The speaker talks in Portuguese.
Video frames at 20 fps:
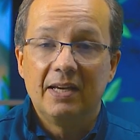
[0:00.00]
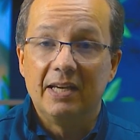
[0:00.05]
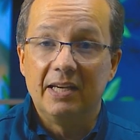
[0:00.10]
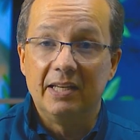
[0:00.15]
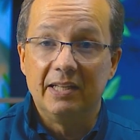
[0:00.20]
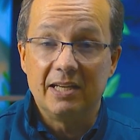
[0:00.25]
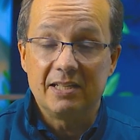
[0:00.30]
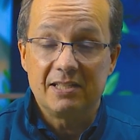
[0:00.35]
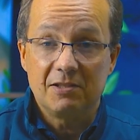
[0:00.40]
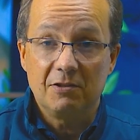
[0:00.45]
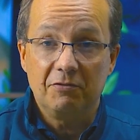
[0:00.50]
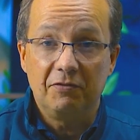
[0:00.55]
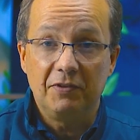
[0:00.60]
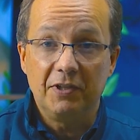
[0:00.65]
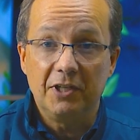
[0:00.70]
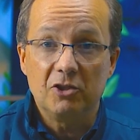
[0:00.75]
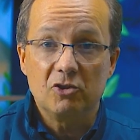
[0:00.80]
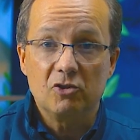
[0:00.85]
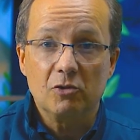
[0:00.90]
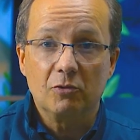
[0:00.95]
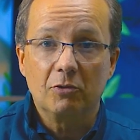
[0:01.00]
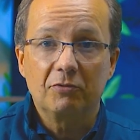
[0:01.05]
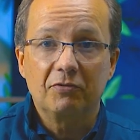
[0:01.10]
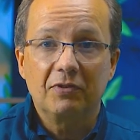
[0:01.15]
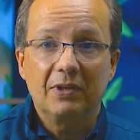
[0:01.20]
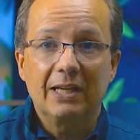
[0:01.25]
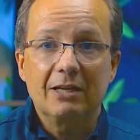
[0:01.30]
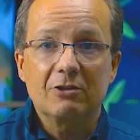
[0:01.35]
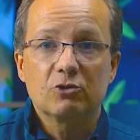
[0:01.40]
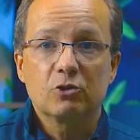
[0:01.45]
E nesse vídeo eu vou
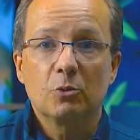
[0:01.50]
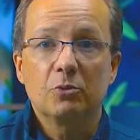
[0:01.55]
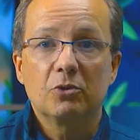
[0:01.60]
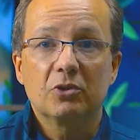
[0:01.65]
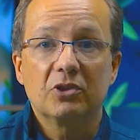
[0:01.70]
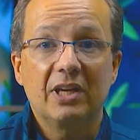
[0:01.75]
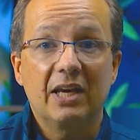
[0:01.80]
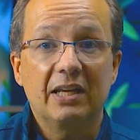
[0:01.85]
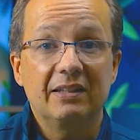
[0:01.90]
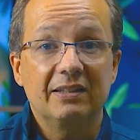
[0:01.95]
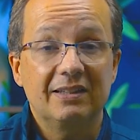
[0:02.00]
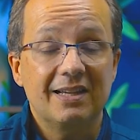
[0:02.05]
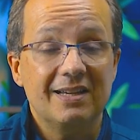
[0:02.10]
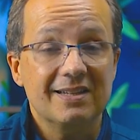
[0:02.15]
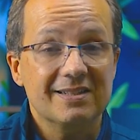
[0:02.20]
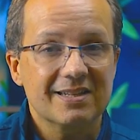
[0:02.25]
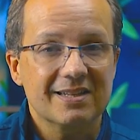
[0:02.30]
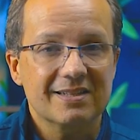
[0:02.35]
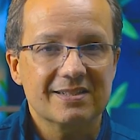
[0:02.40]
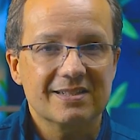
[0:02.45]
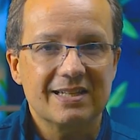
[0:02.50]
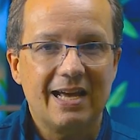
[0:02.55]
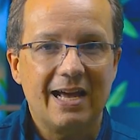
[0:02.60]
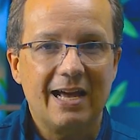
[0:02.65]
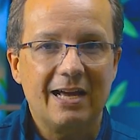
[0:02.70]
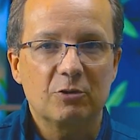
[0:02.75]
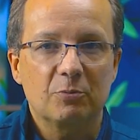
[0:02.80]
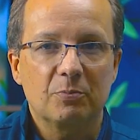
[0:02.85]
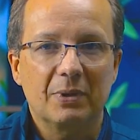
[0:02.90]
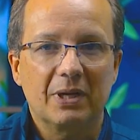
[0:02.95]
falar sobre o que é necessário